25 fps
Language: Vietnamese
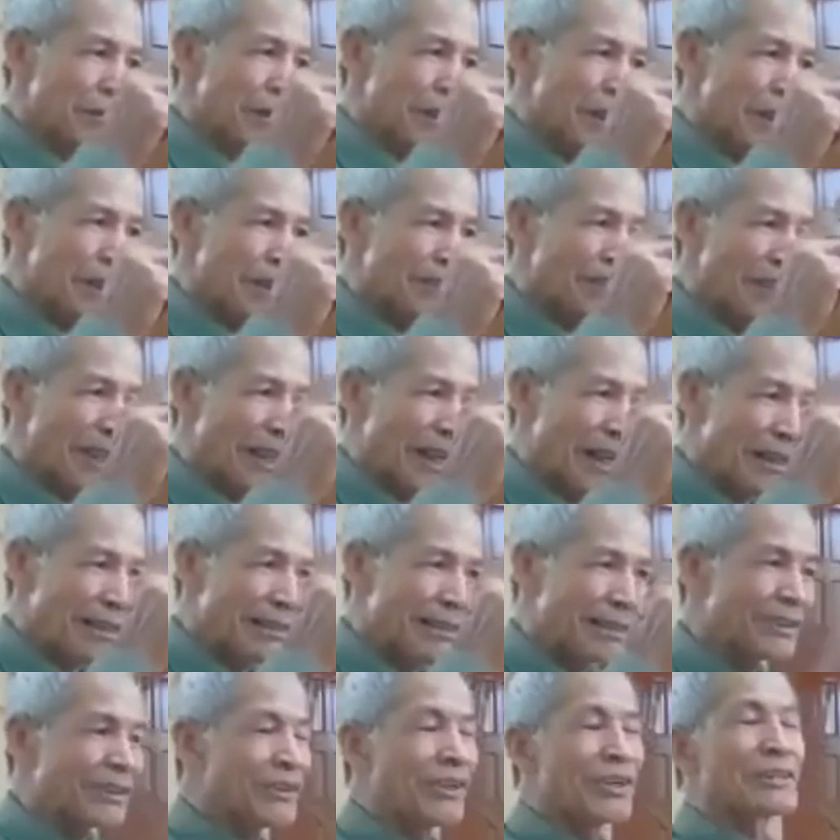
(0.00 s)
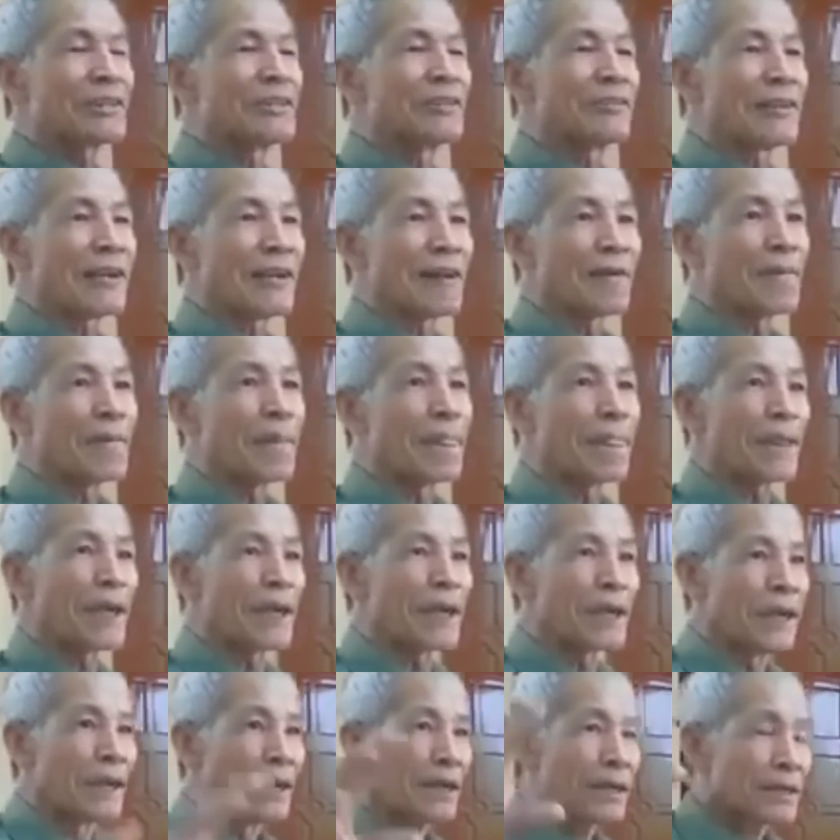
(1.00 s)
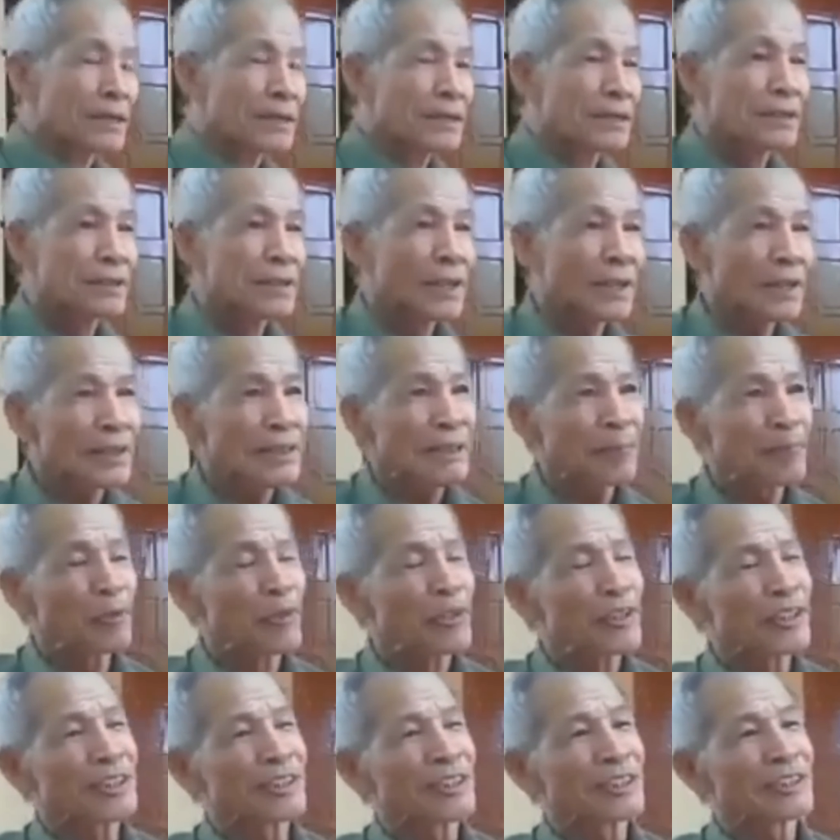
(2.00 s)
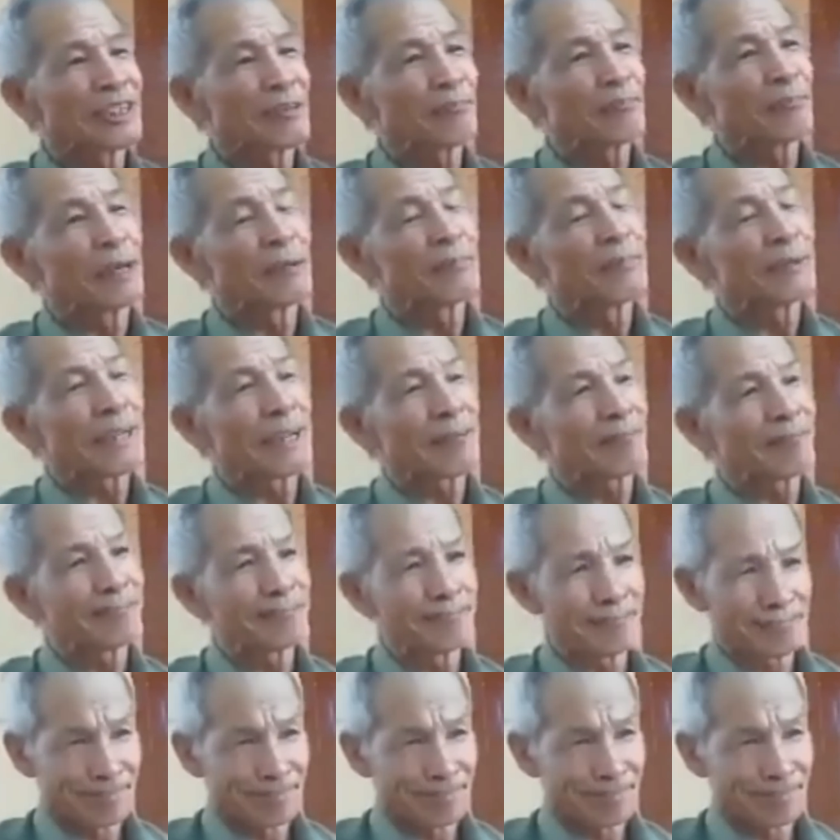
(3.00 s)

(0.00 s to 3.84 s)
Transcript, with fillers: phải khẳng định nói câu này trước năm 1975